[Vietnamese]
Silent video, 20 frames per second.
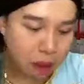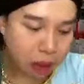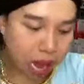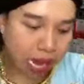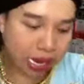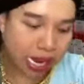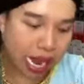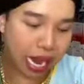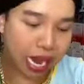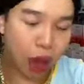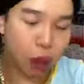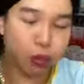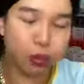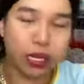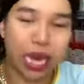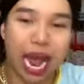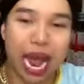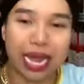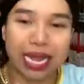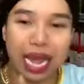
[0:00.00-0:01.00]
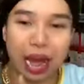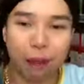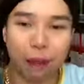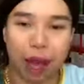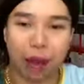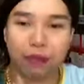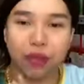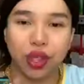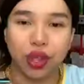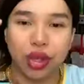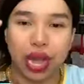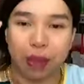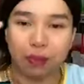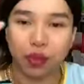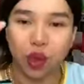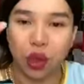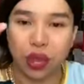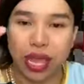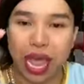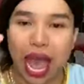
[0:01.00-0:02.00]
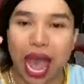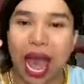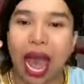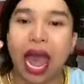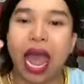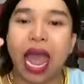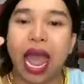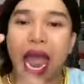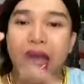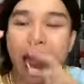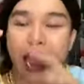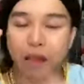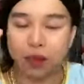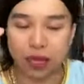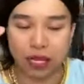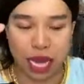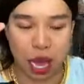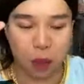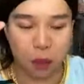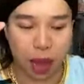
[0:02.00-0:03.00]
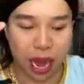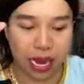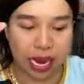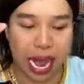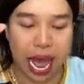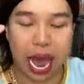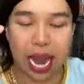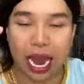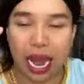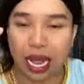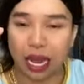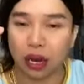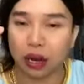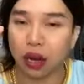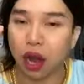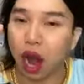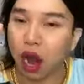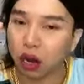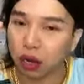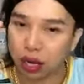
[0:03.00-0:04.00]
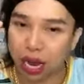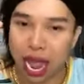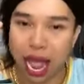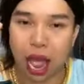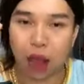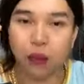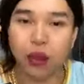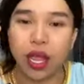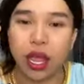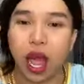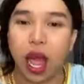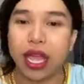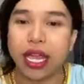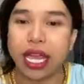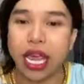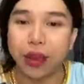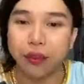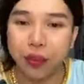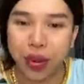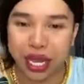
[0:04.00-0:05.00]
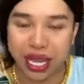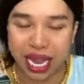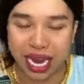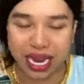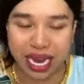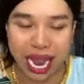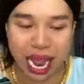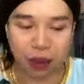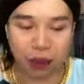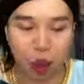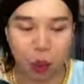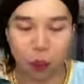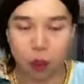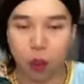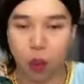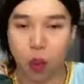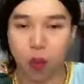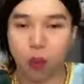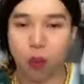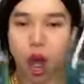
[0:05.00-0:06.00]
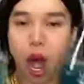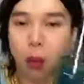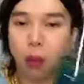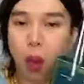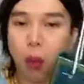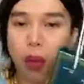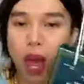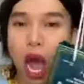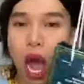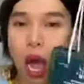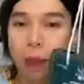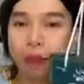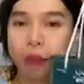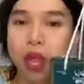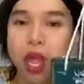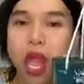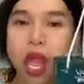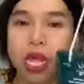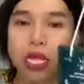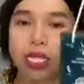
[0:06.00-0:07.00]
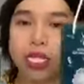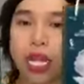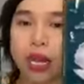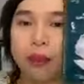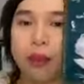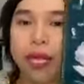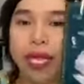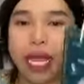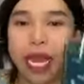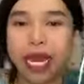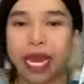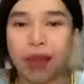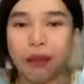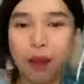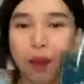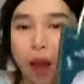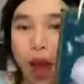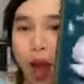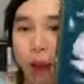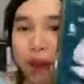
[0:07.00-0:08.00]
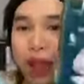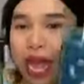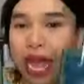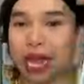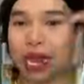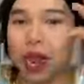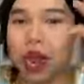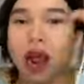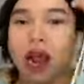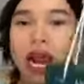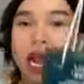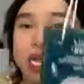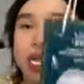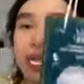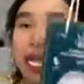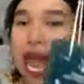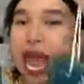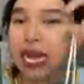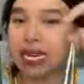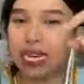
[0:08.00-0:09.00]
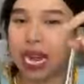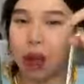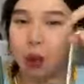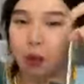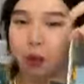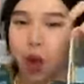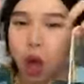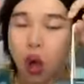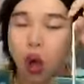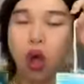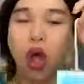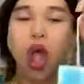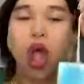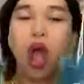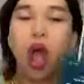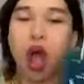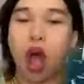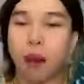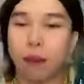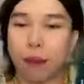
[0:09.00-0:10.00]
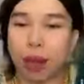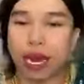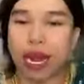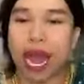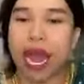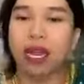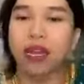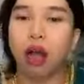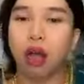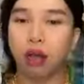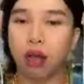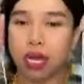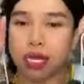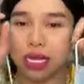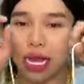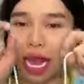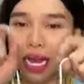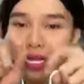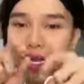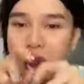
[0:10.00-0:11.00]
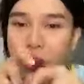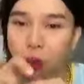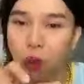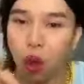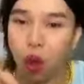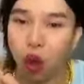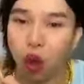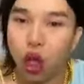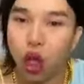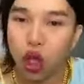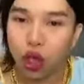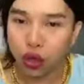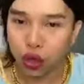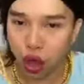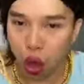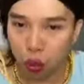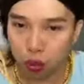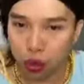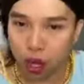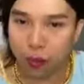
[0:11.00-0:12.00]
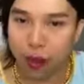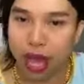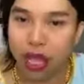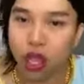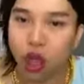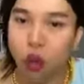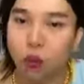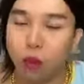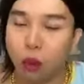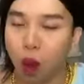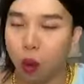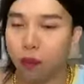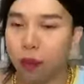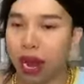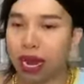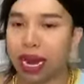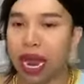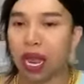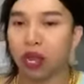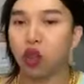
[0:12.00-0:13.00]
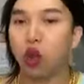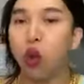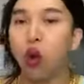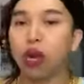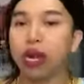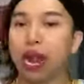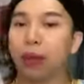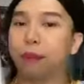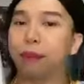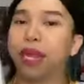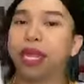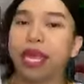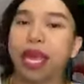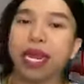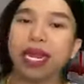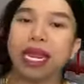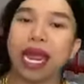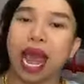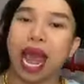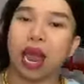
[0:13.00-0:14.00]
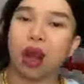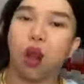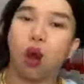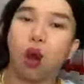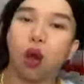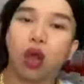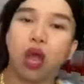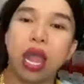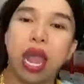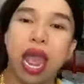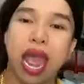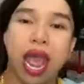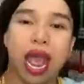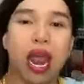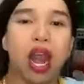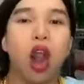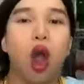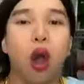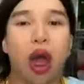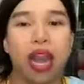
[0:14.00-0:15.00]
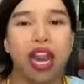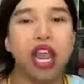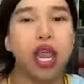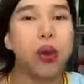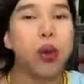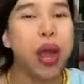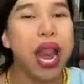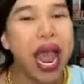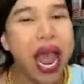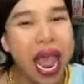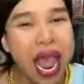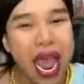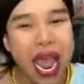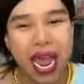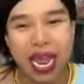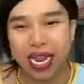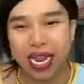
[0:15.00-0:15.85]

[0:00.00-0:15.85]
Mặt nạ ngọc trai cấp ẩm dưỡng ẩm cho da Em sale mặt nạ này rất rẻ quý vị ơi 99 ngàn một, một, một, một hộp 99 ngàn một hộp nha Rất là sang trọng luôn Hộp mặt nạ cực kỳ sang trọng luôn Chốt cho bé Dung một mặt nạ thuốc 59k luôn Hello anh Hiếu Lê